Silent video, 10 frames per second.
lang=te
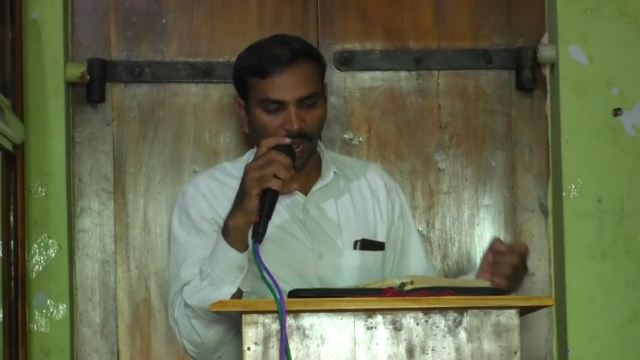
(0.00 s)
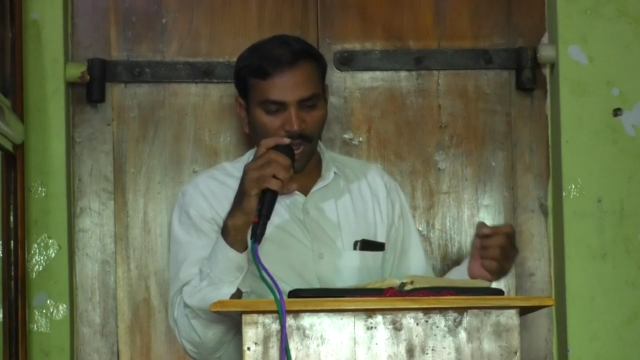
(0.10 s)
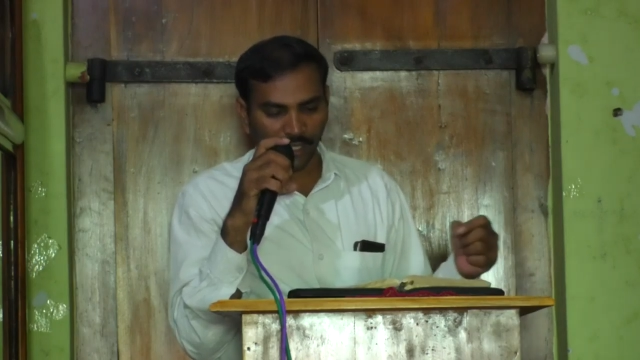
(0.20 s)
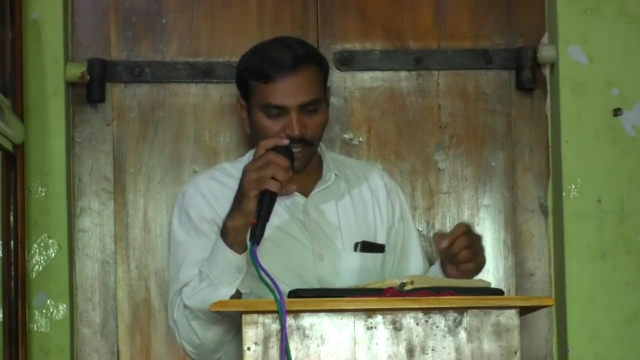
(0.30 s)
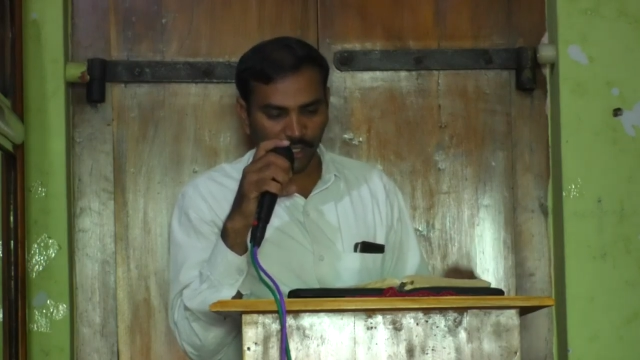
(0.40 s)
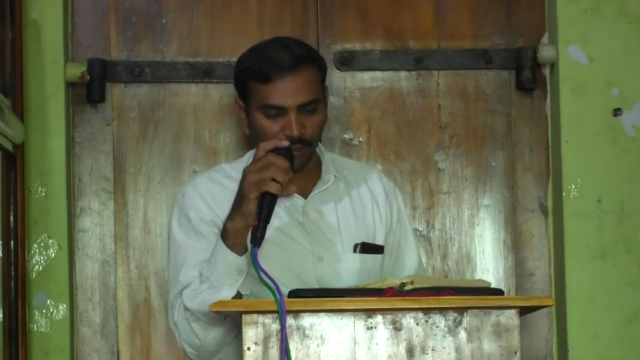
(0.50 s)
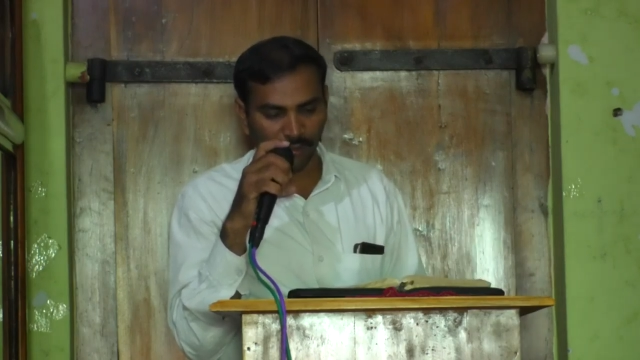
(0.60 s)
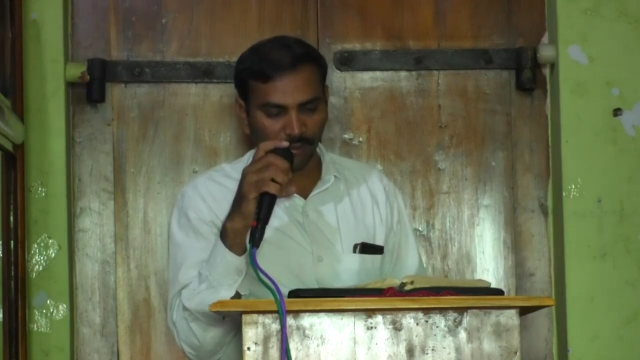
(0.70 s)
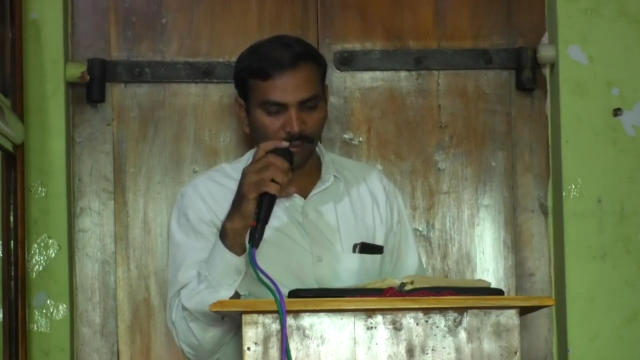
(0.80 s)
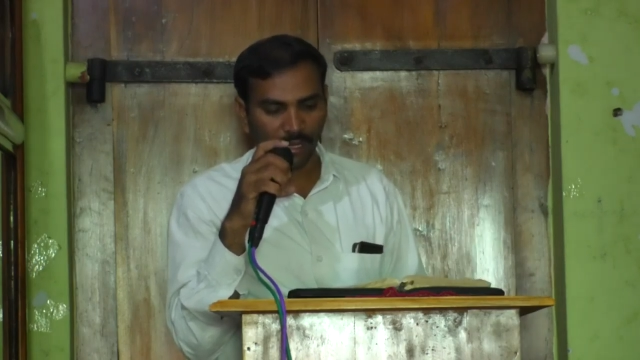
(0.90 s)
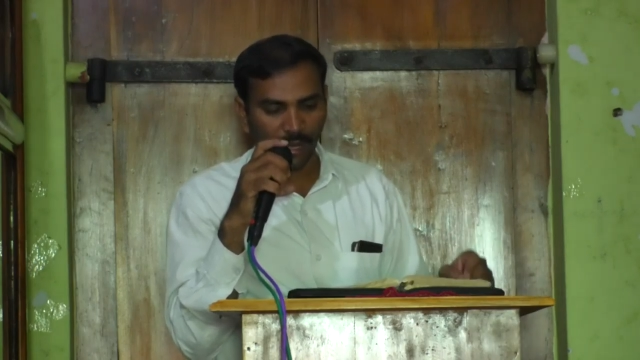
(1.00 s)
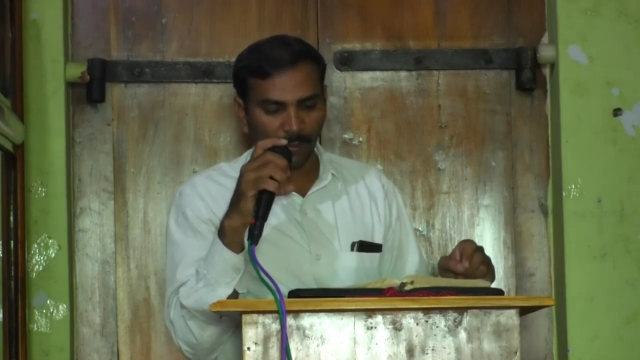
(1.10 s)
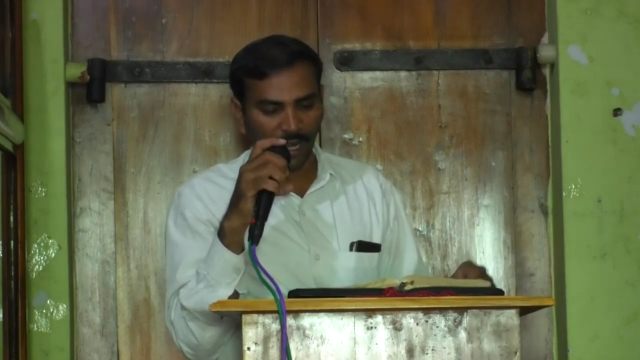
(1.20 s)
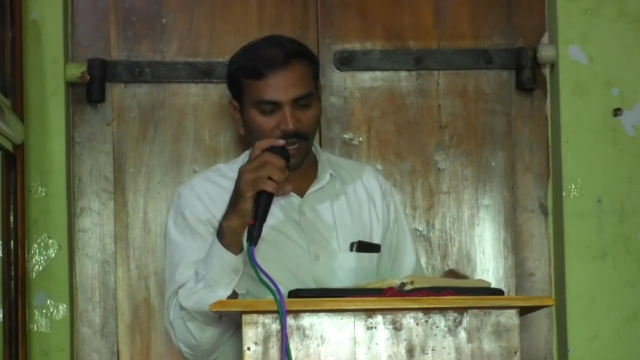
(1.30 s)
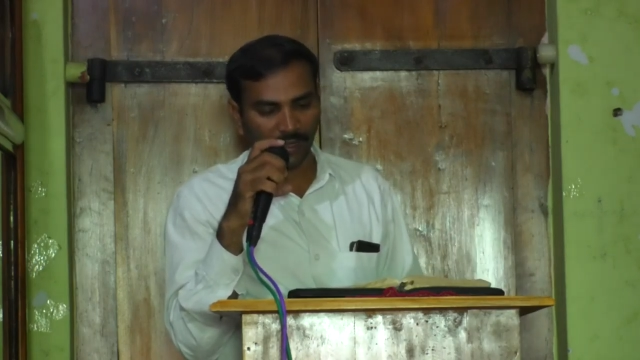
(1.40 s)
ఆ శిష్యుడు
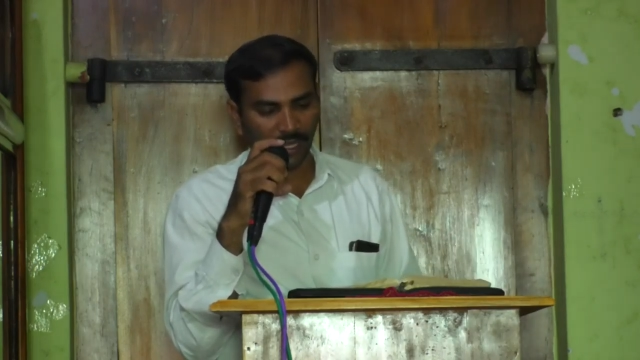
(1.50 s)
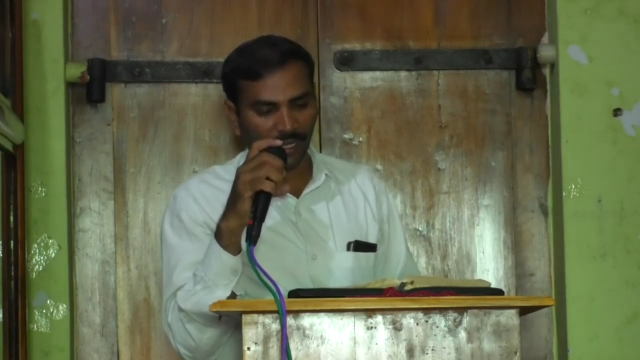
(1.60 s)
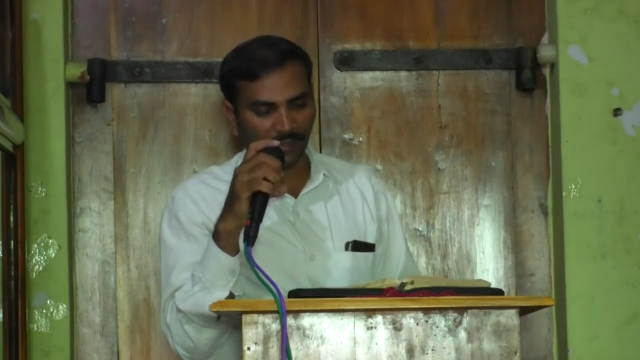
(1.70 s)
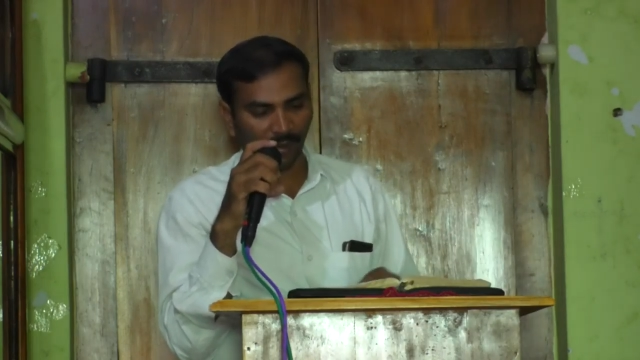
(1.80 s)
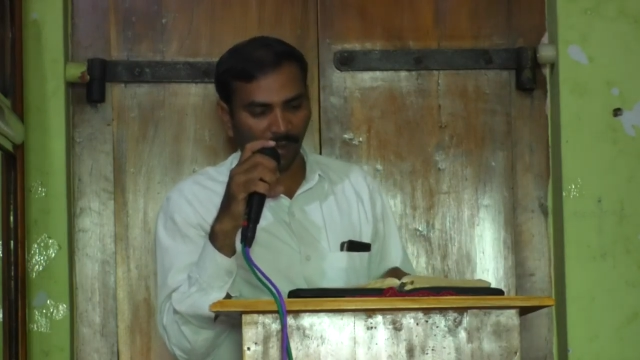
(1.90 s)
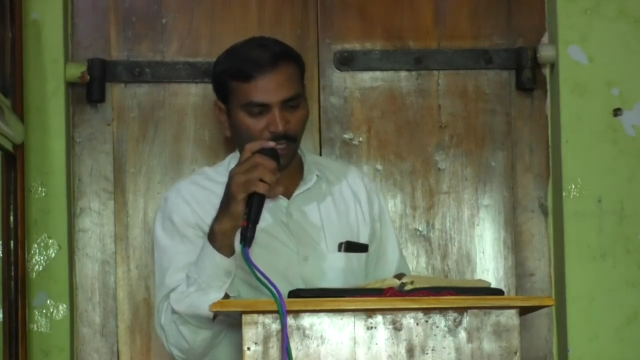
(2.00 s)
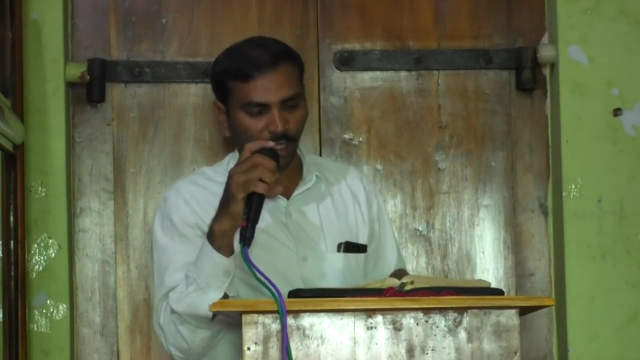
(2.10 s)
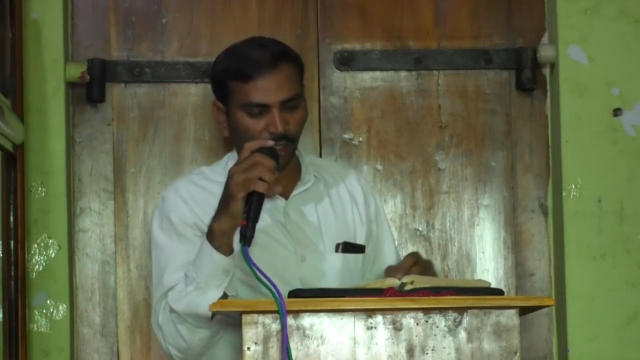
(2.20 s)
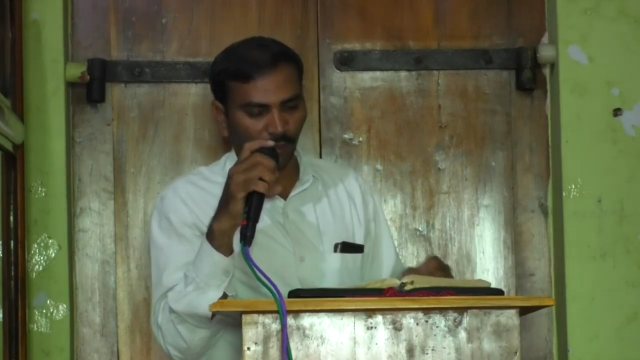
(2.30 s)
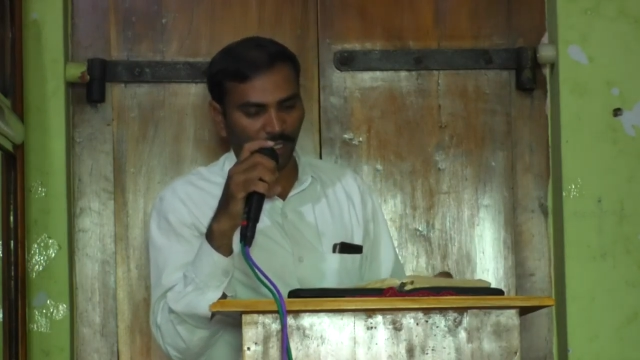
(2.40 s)
బయలుదేరి సమాధి వద్దకు